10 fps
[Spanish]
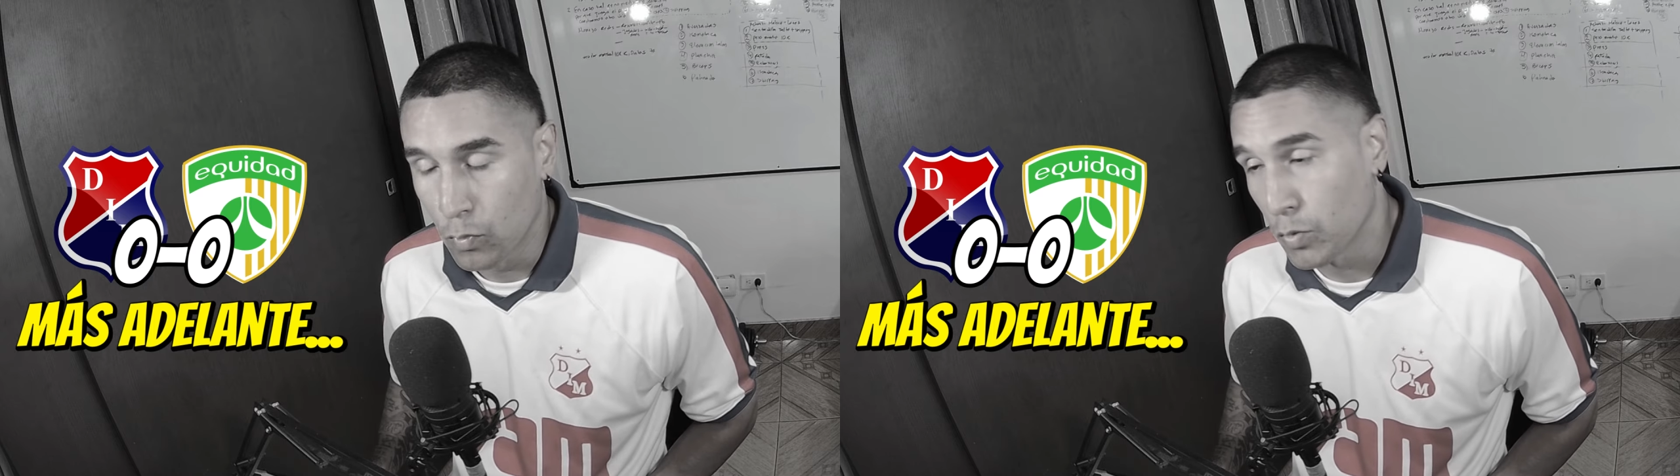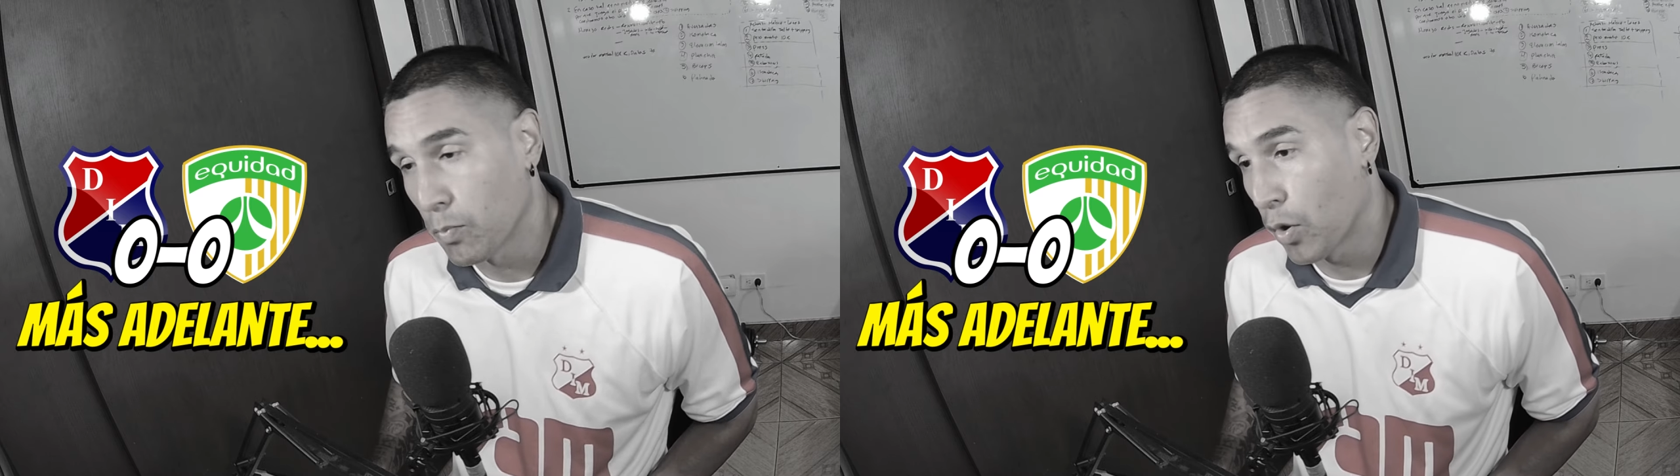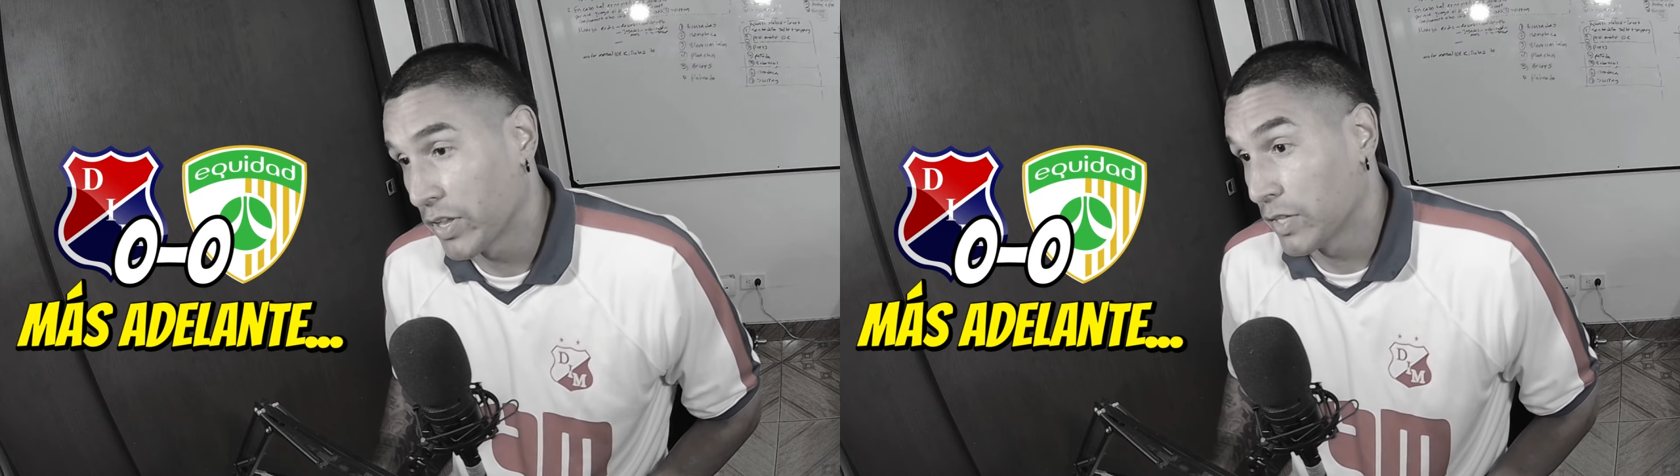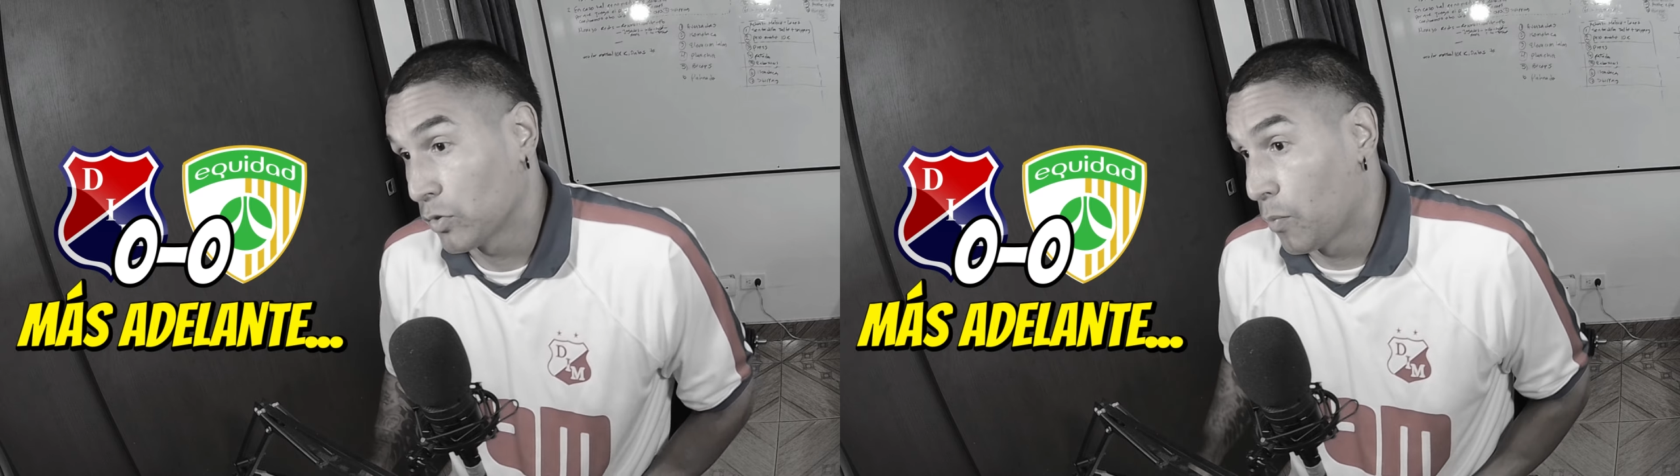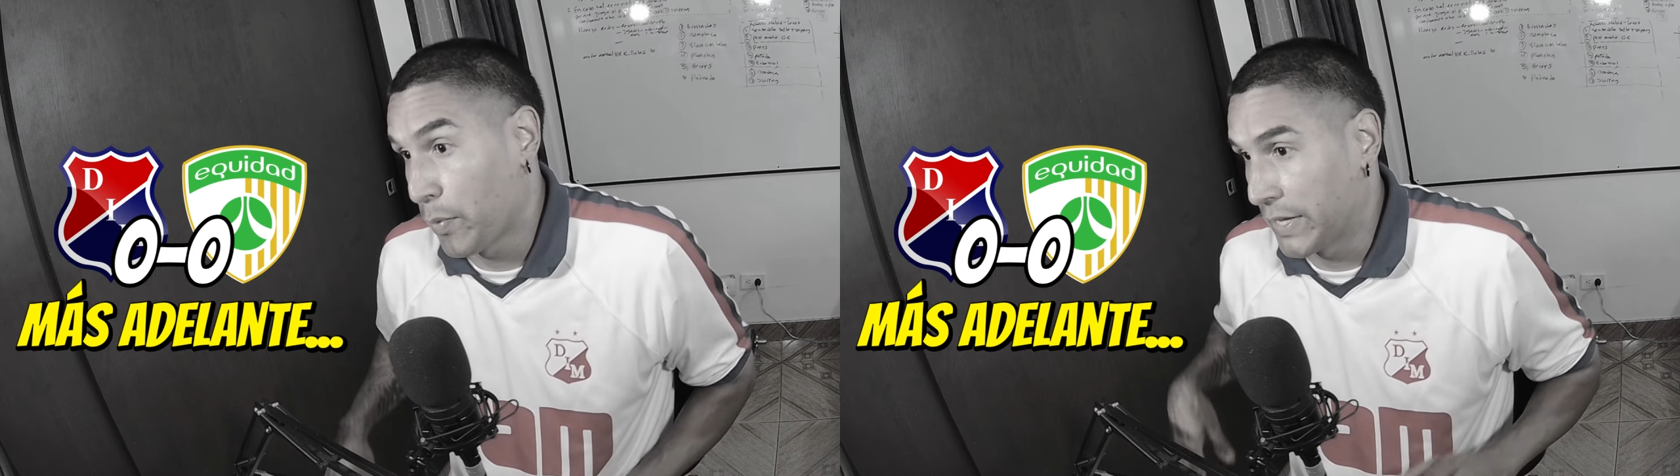muy
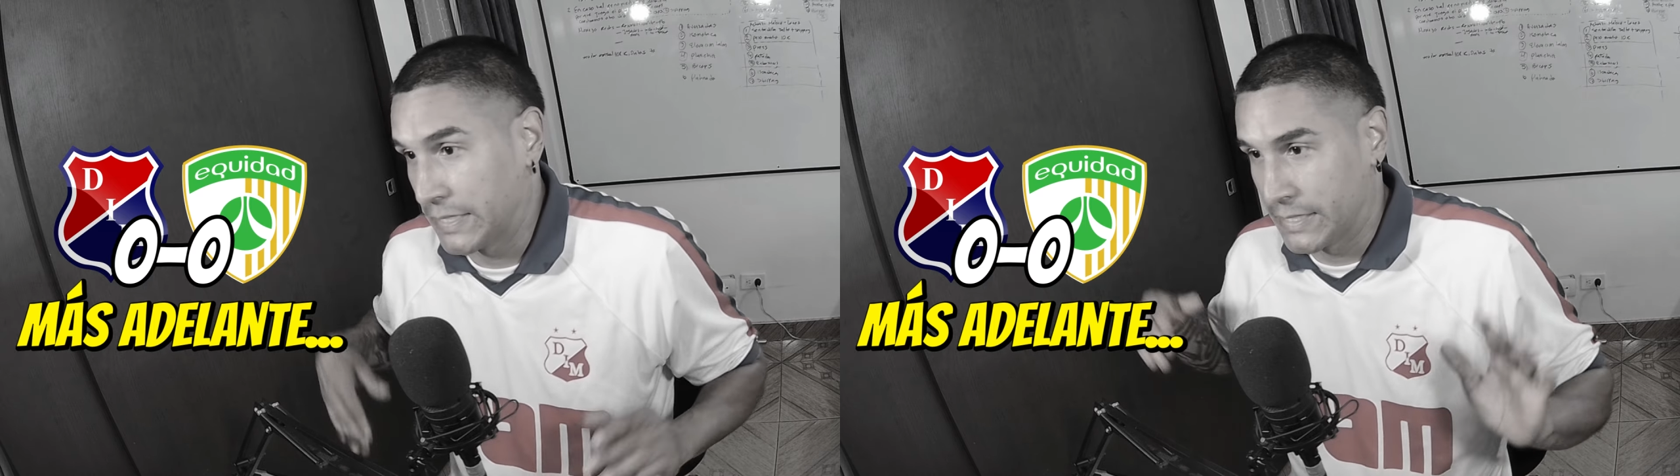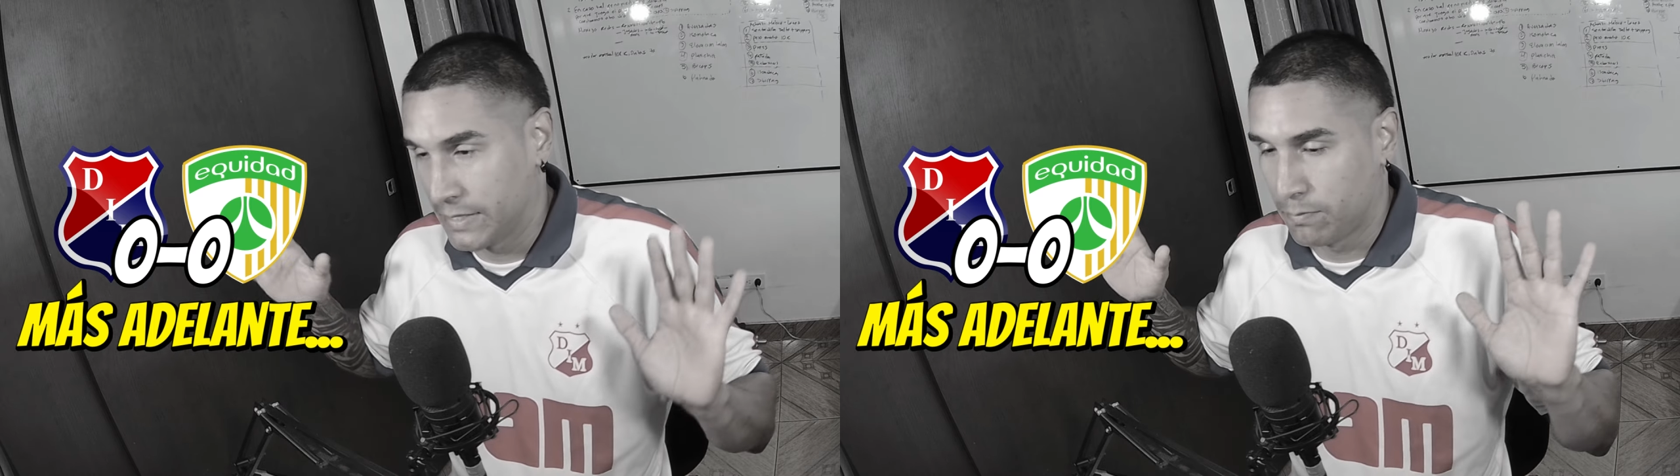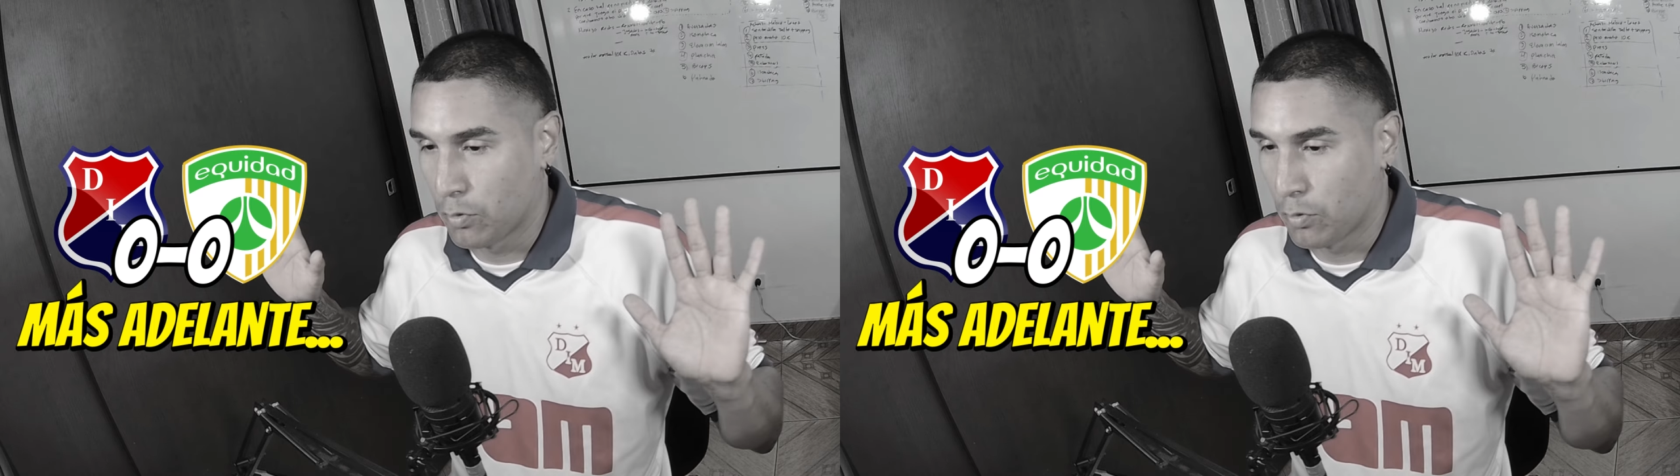bonito, pues,